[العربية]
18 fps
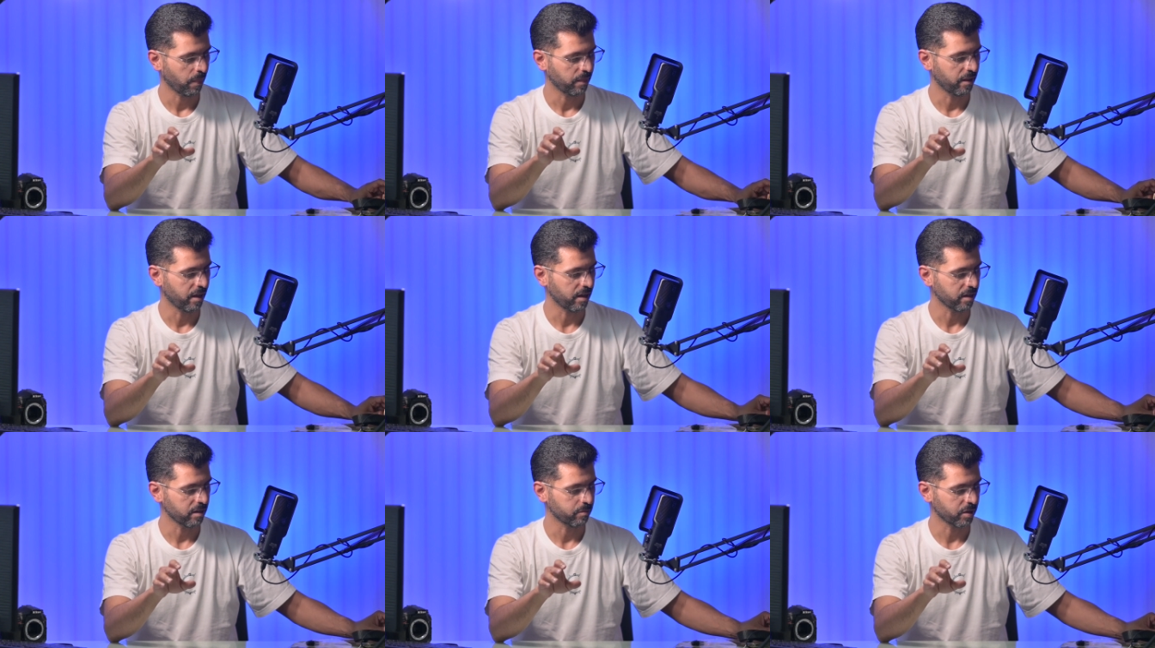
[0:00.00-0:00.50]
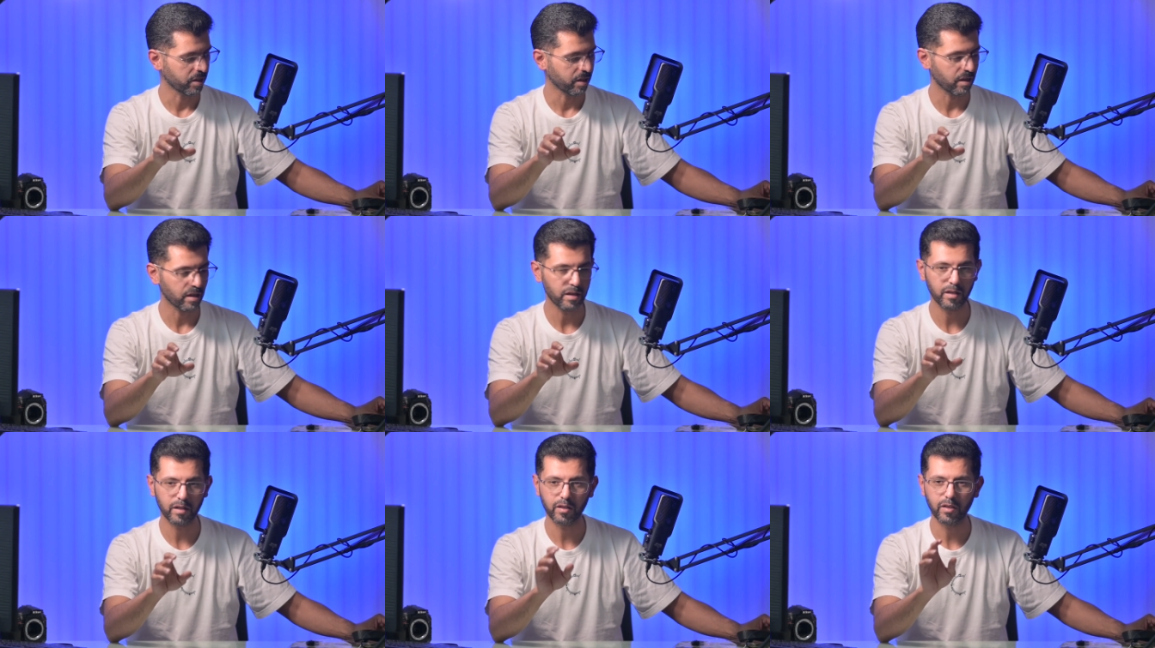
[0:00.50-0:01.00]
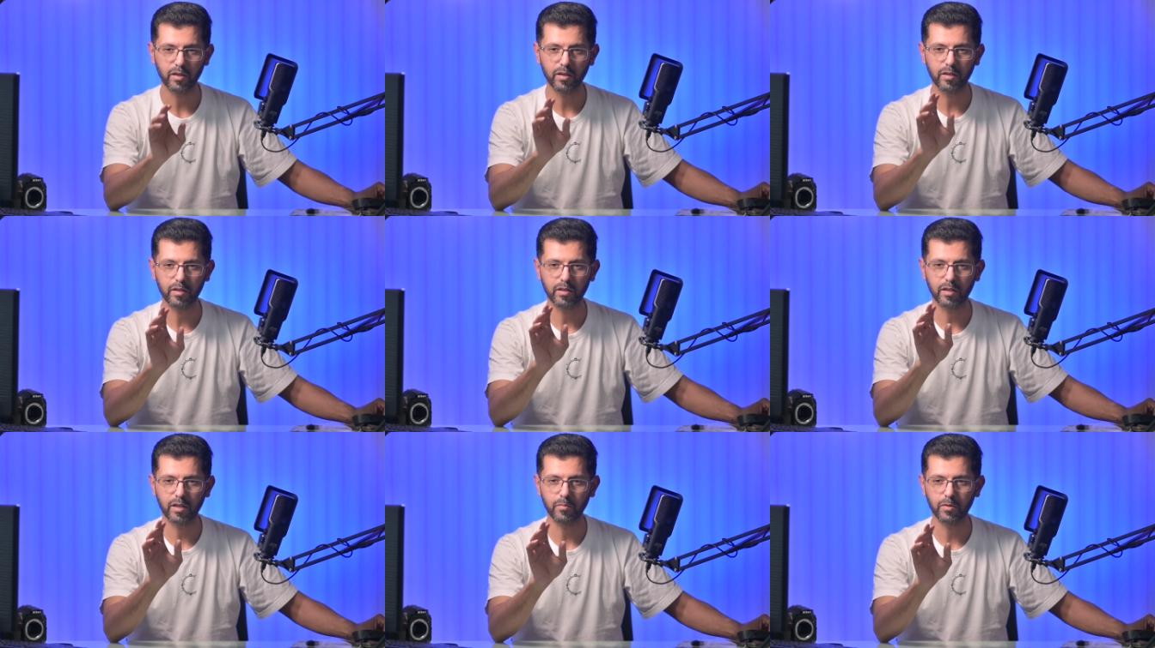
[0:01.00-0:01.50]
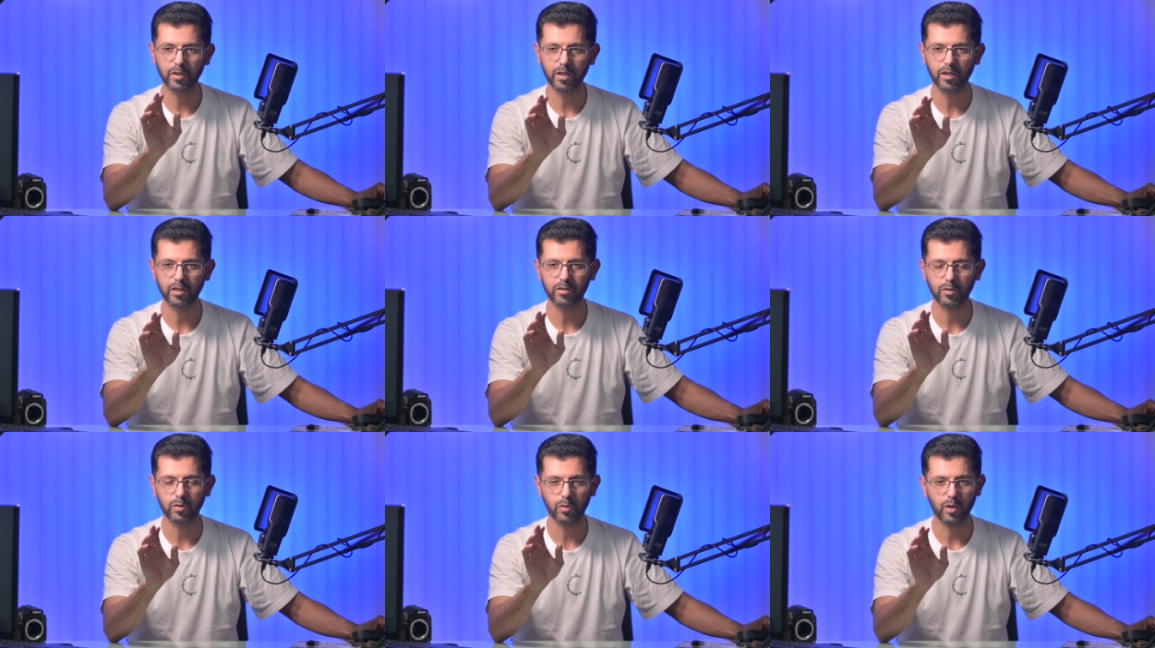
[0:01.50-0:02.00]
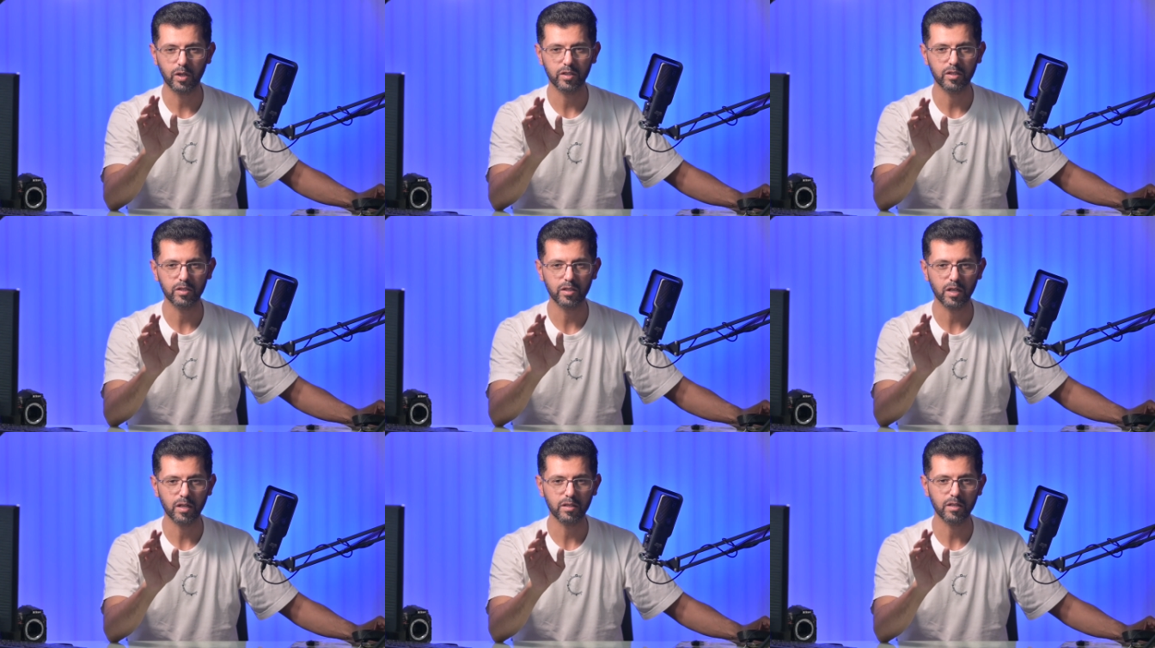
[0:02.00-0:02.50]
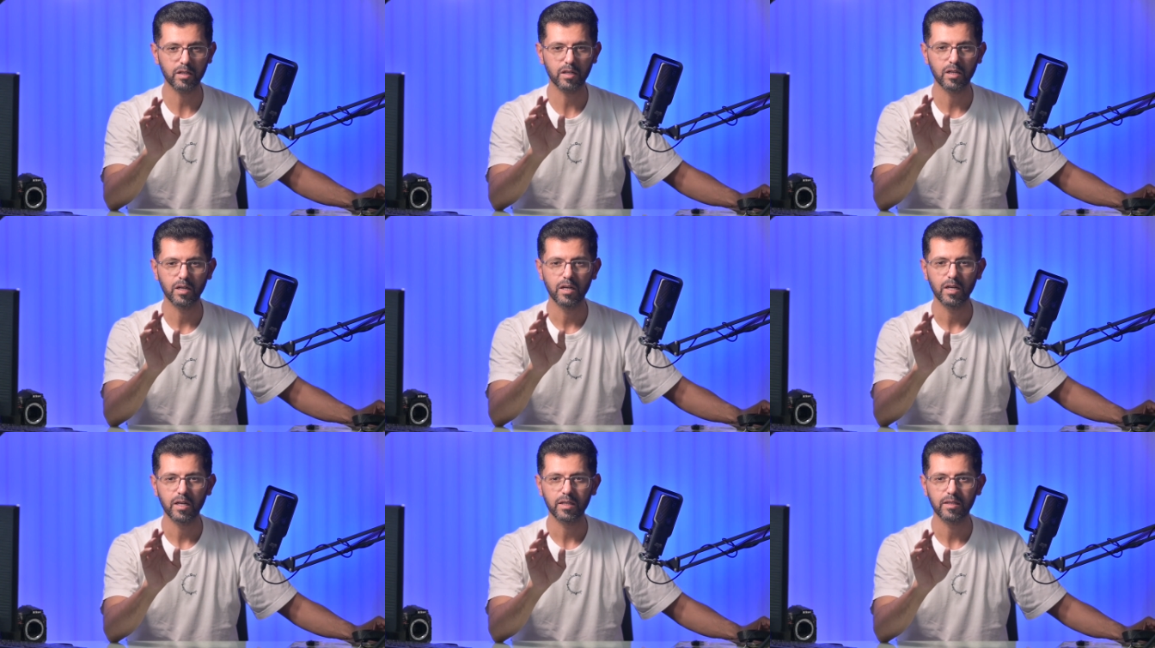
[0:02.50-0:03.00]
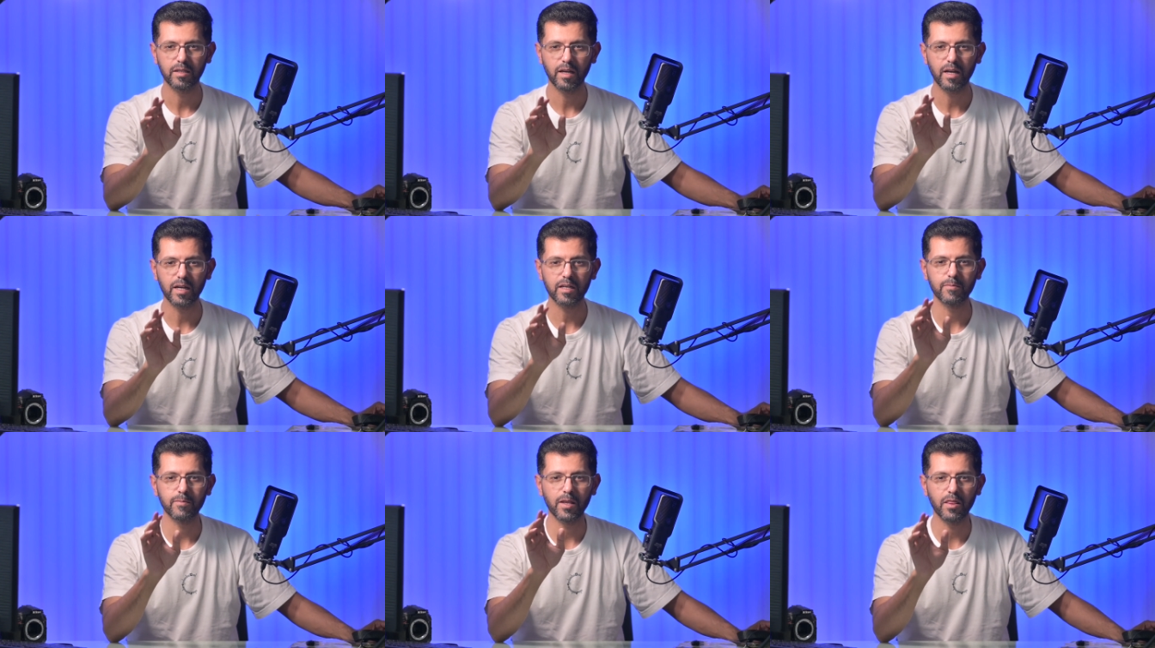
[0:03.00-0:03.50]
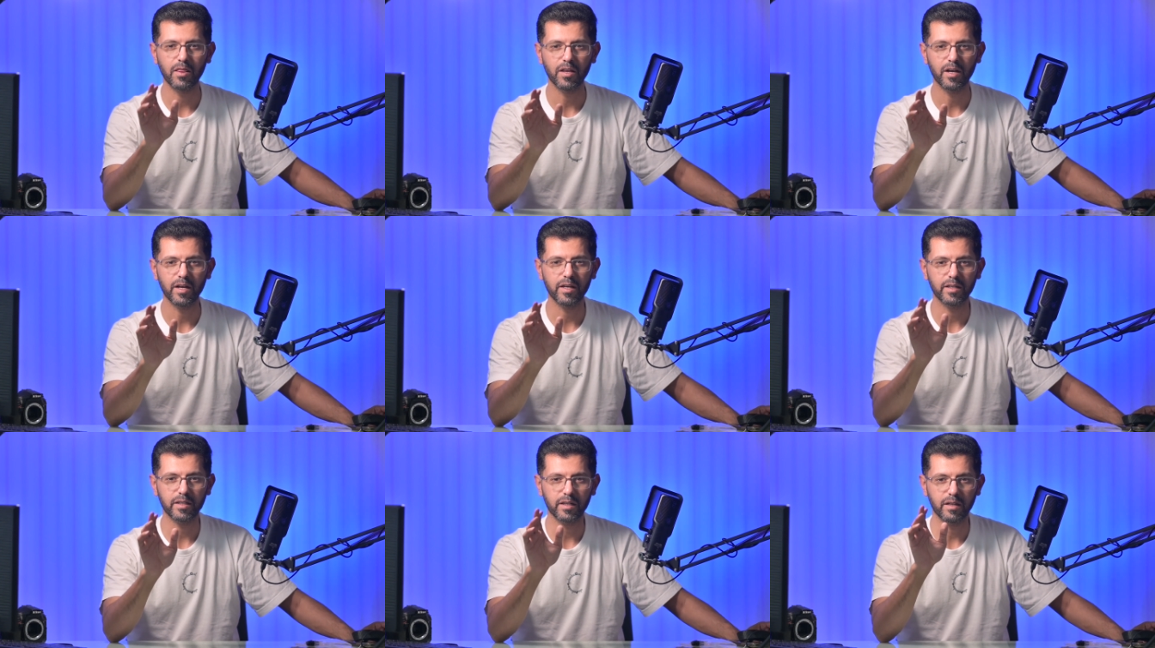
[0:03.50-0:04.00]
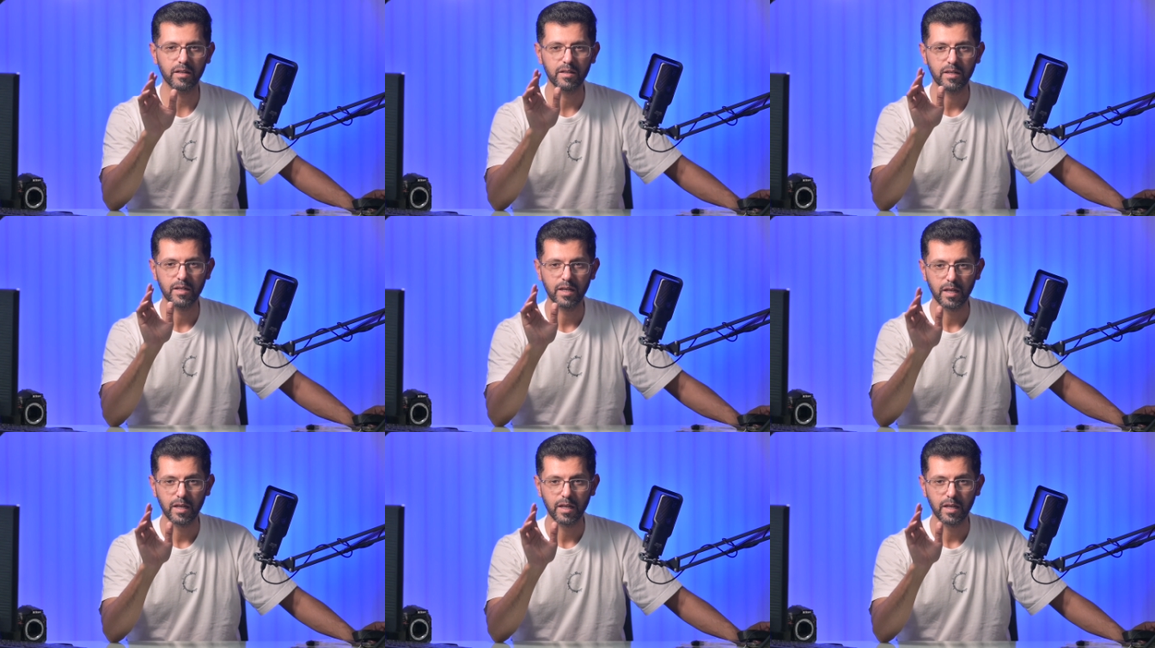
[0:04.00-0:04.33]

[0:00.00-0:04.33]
دائما خل كاميراتك وعدساتك دائما ظاهره